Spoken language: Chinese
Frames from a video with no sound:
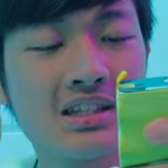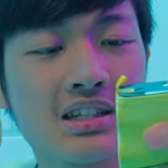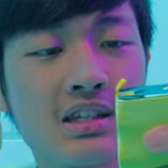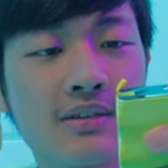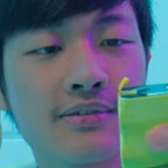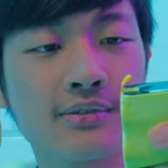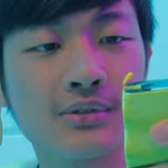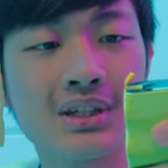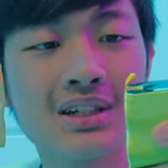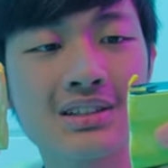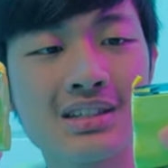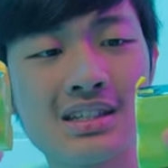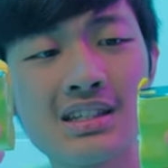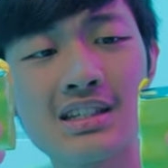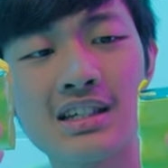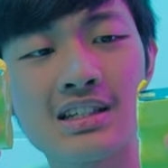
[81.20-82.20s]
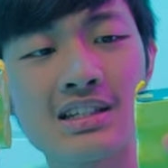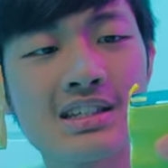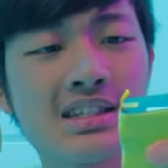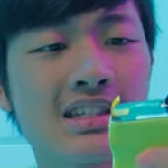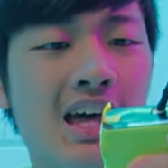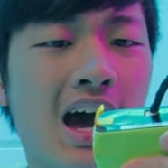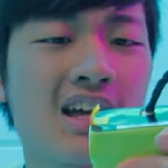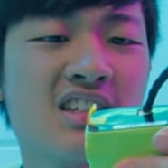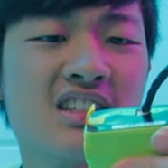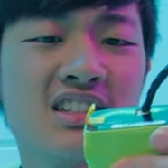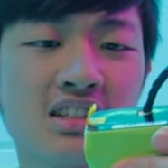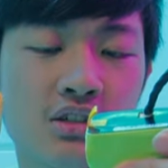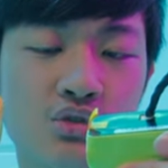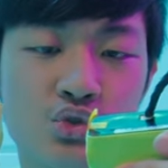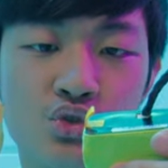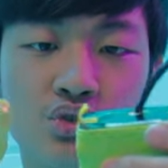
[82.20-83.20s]
四伏特、四点四安
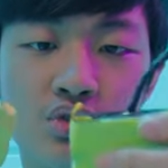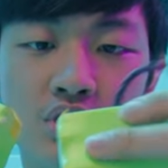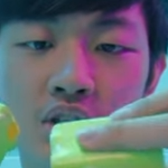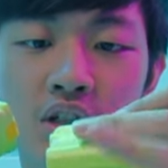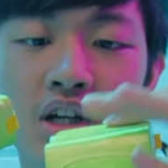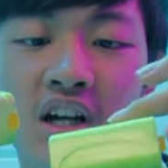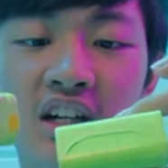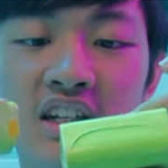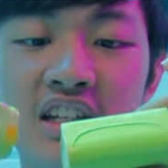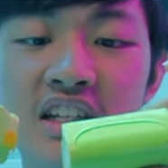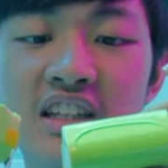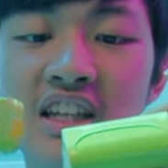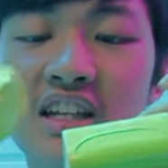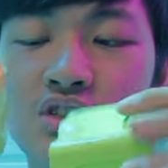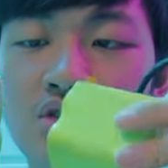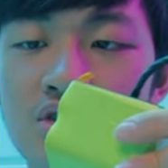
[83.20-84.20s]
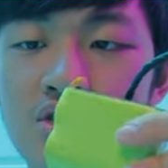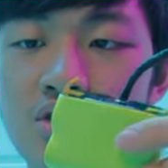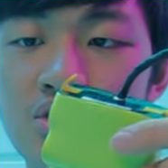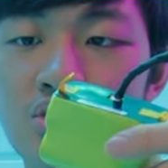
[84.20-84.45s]
小时的锂电池